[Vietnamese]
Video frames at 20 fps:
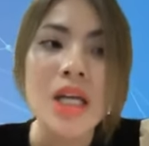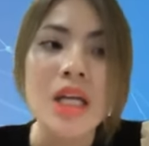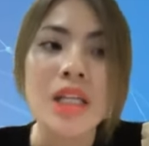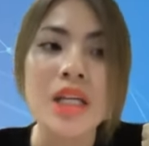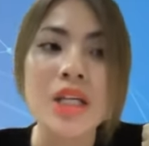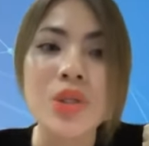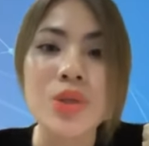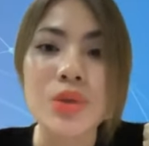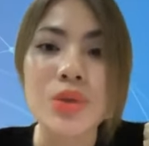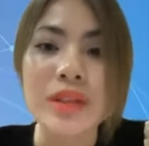
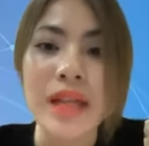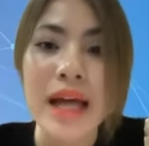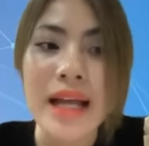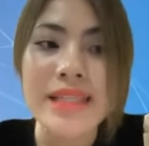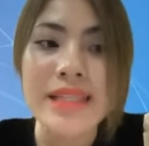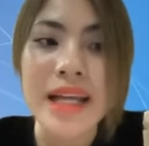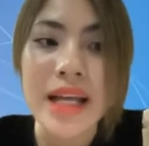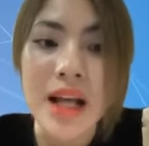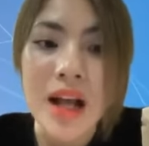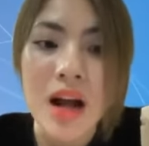thì chúng ta
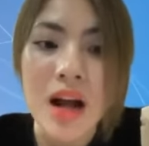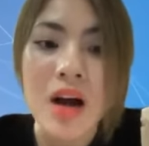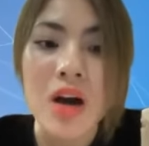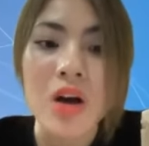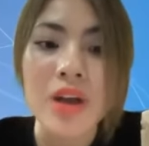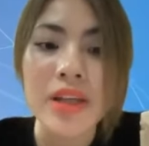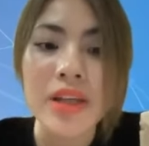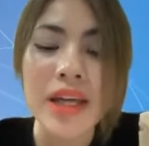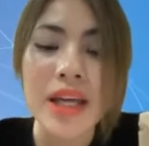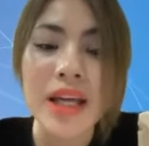sẽ
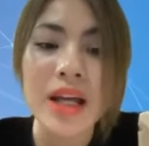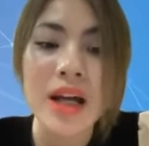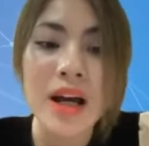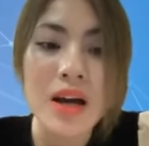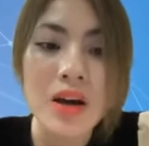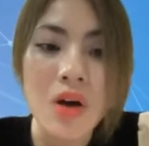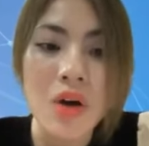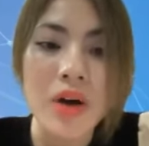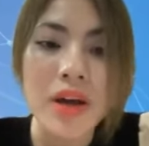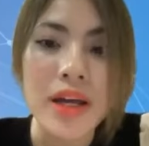có những cái cơ
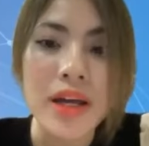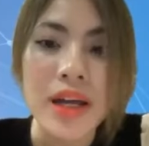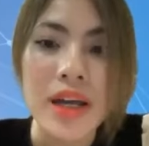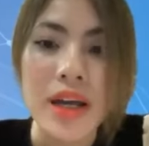hội,